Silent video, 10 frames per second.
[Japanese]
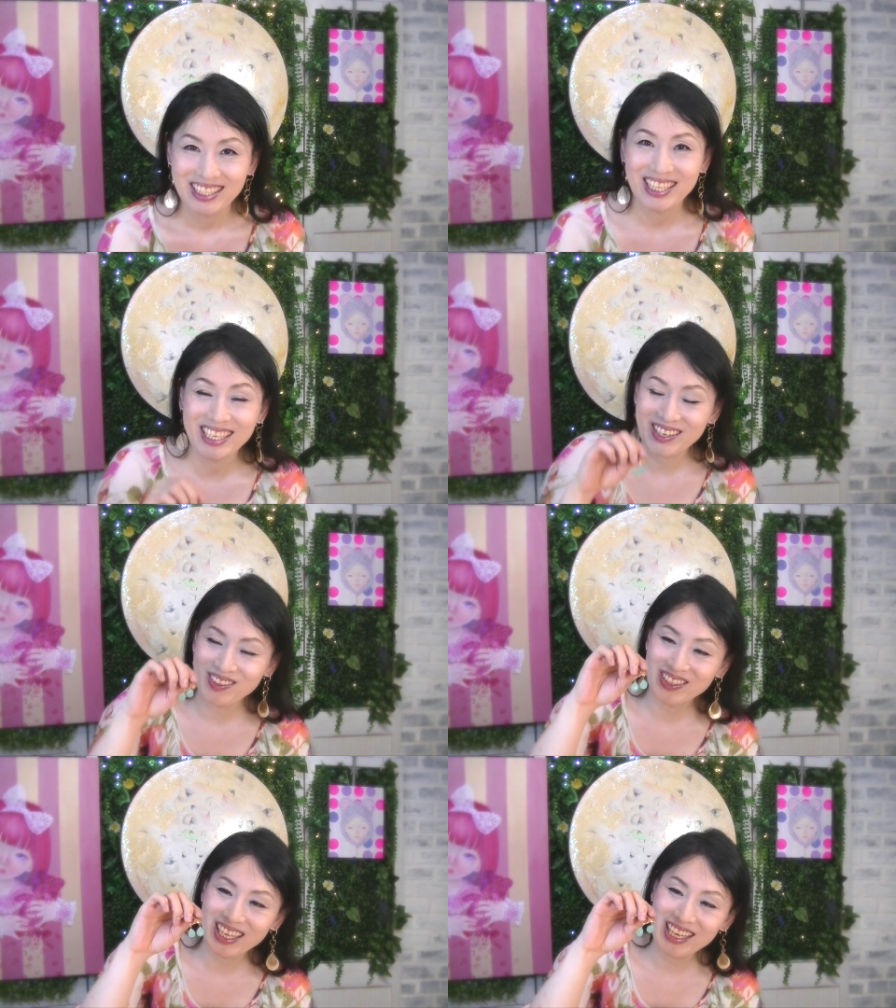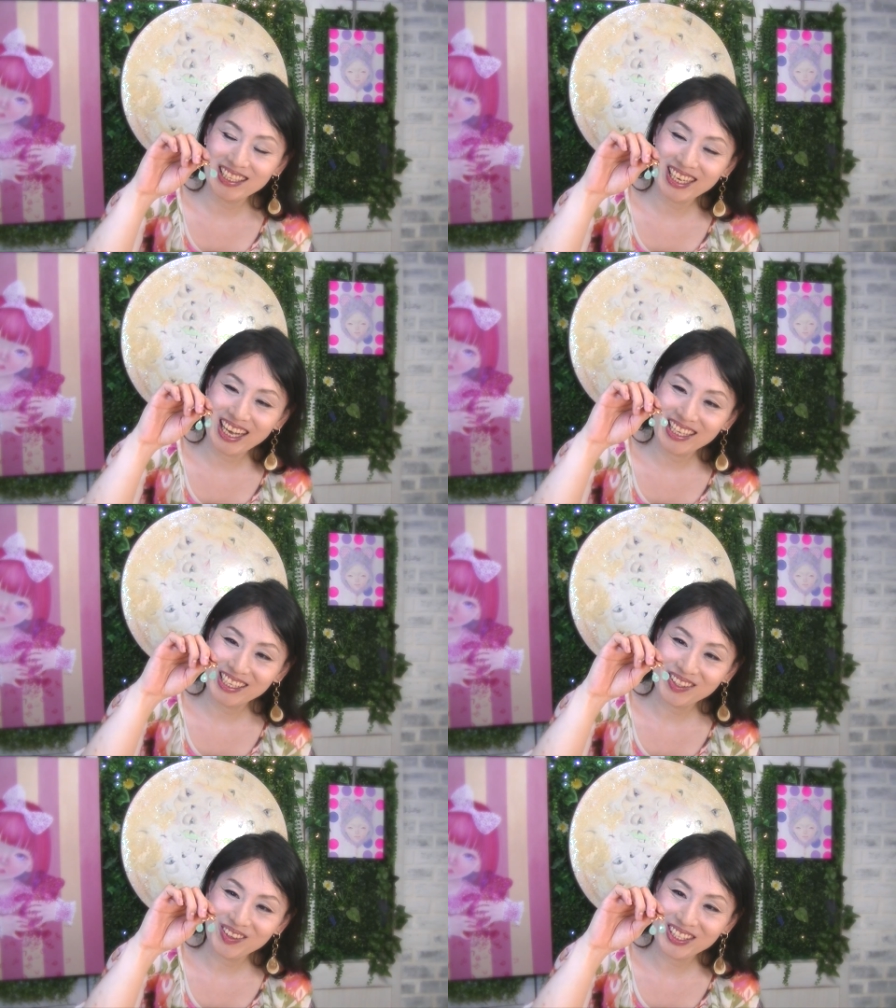なんかこんな世界
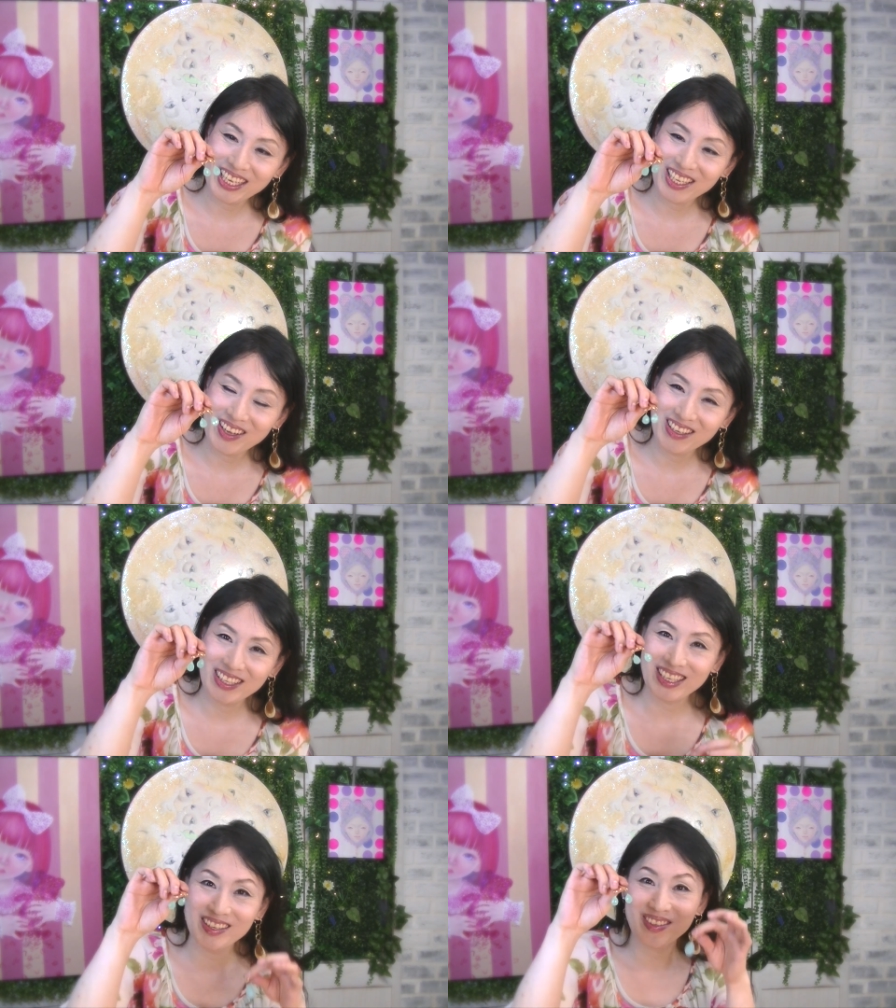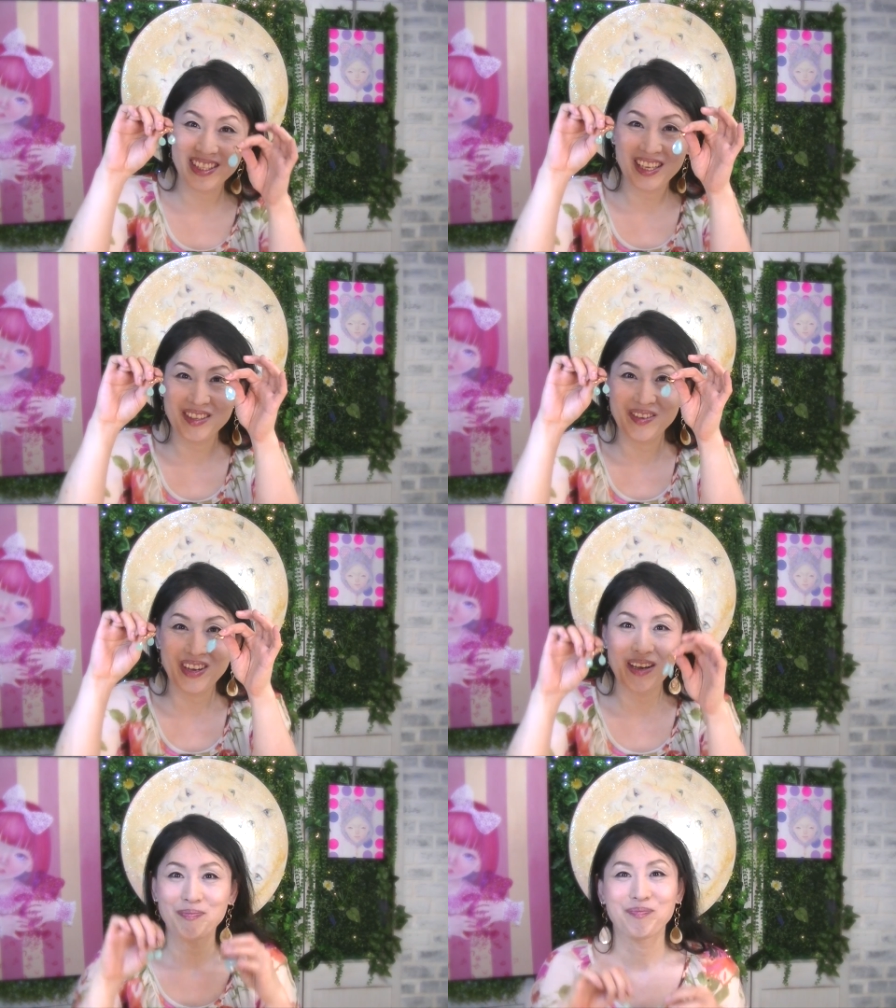に1つだけのアクセサリーをつけるの
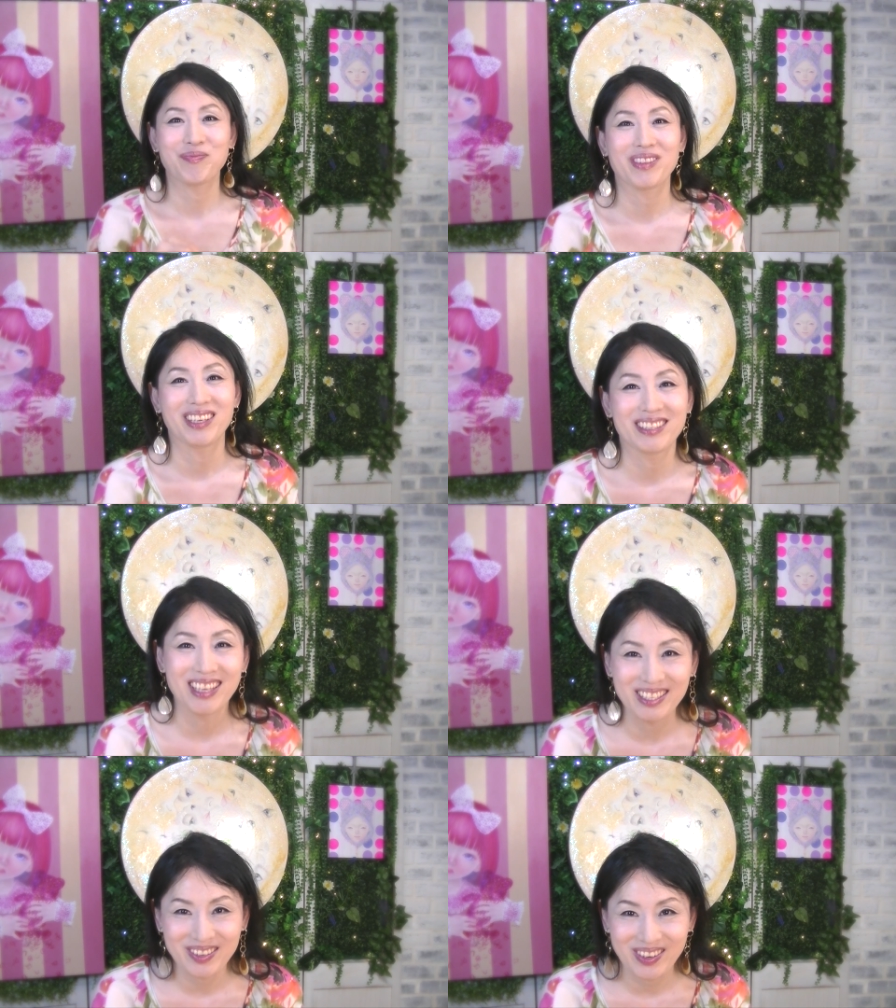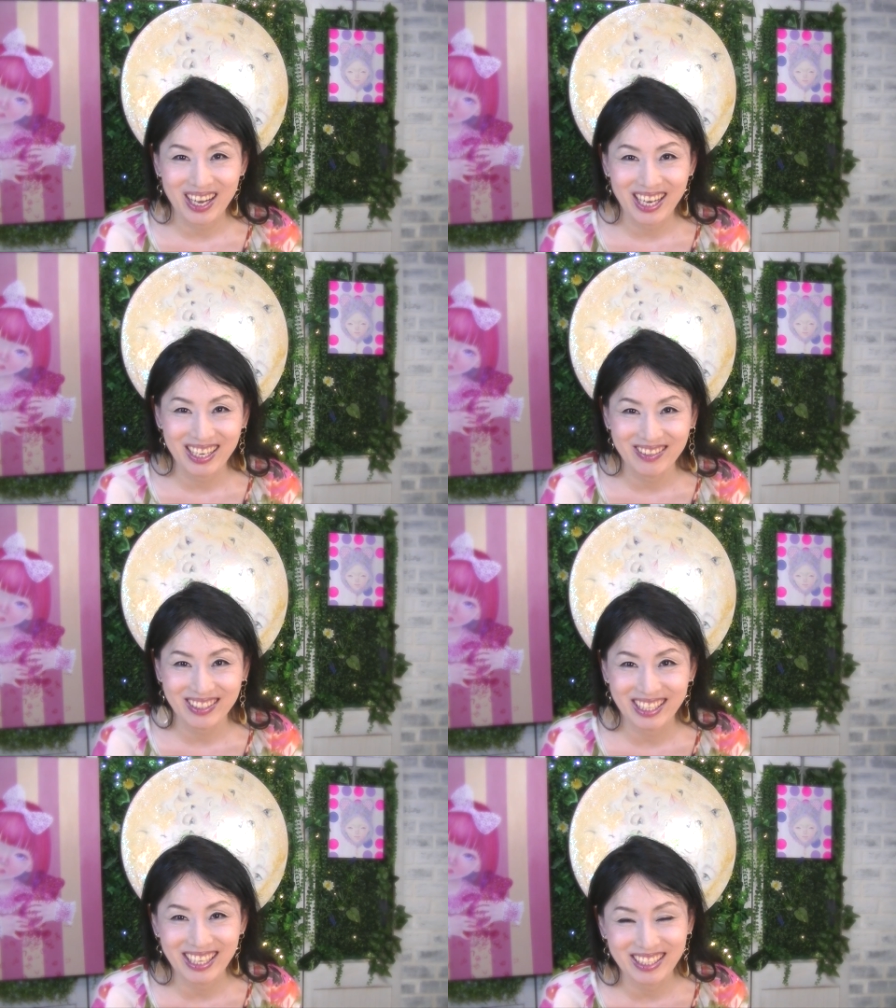はテンション上がる
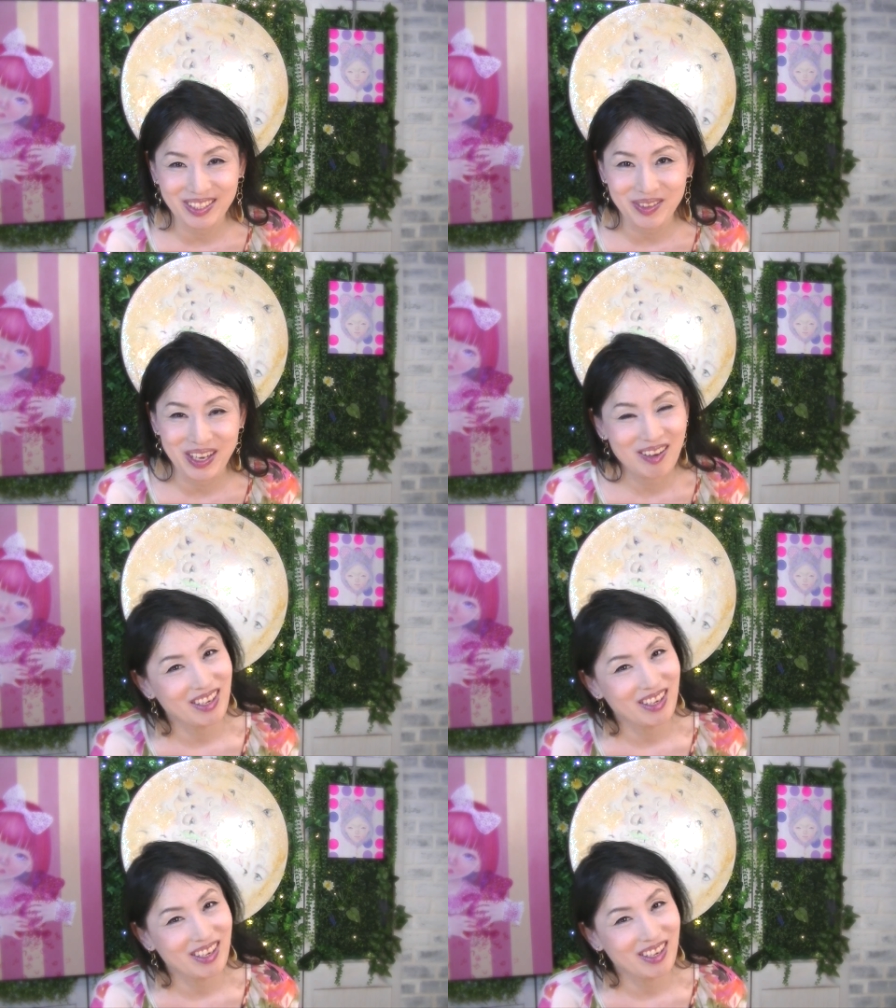んじゃないでしょうか。